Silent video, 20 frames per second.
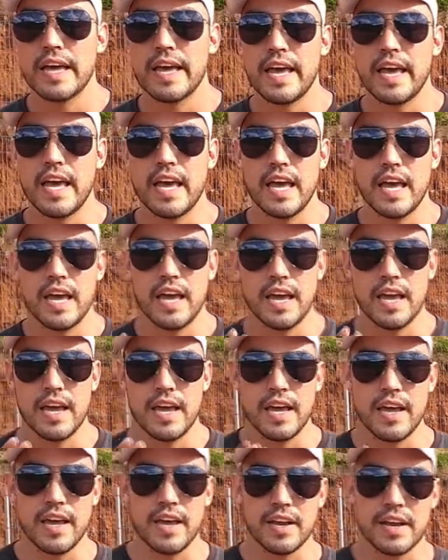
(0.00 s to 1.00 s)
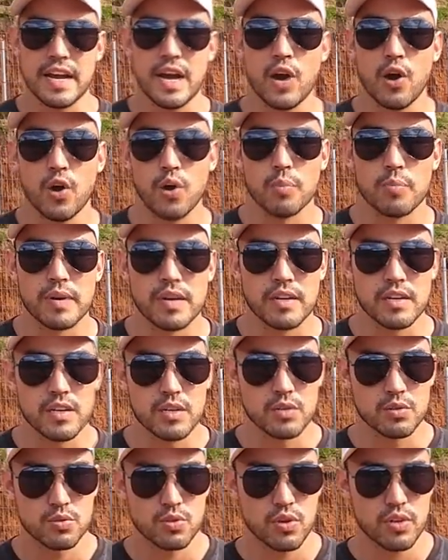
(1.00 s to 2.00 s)
é, na obra.
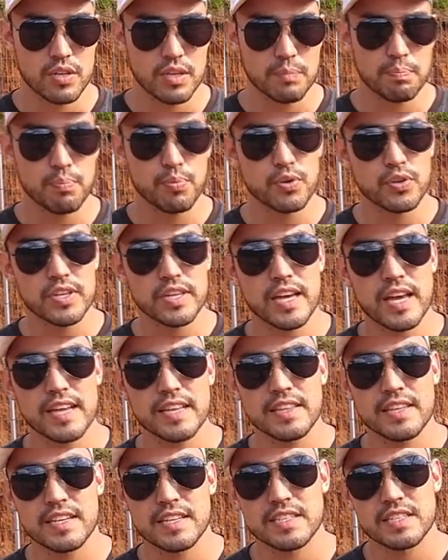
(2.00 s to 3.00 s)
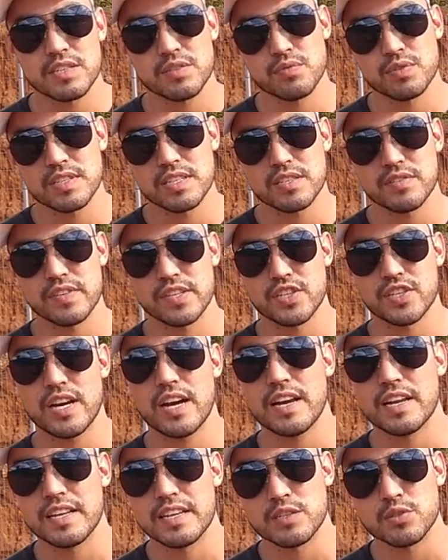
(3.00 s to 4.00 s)
Só que por que é interessante vocês
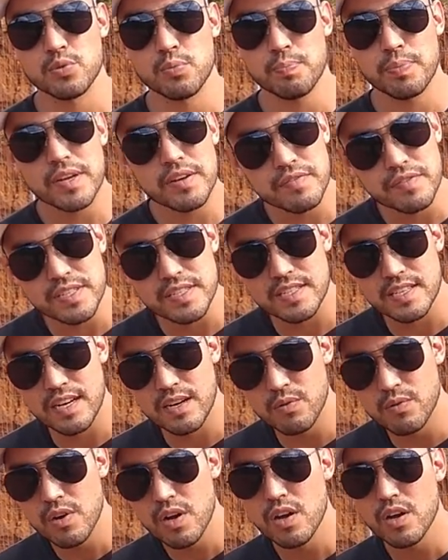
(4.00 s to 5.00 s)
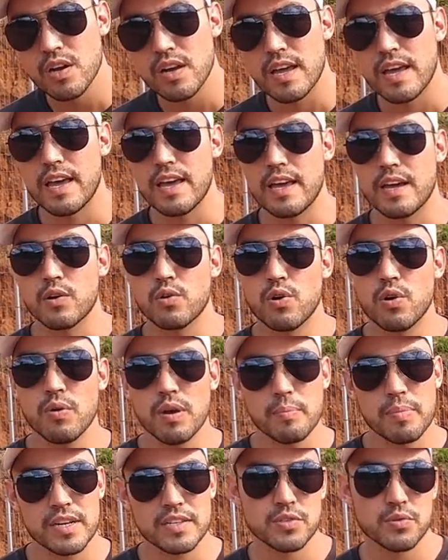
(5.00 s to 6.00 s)
fecharem a supervisão é,
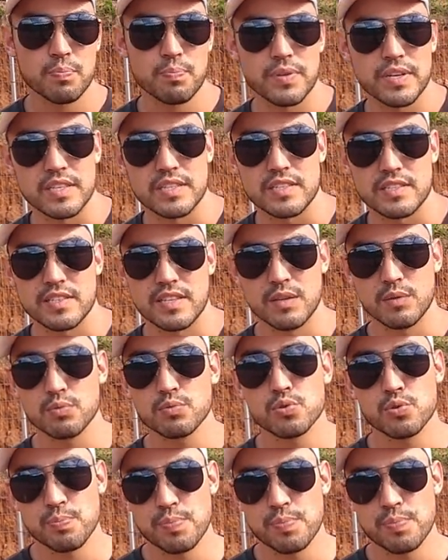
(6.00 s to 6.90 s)
com a Brasil Pieces? Ter um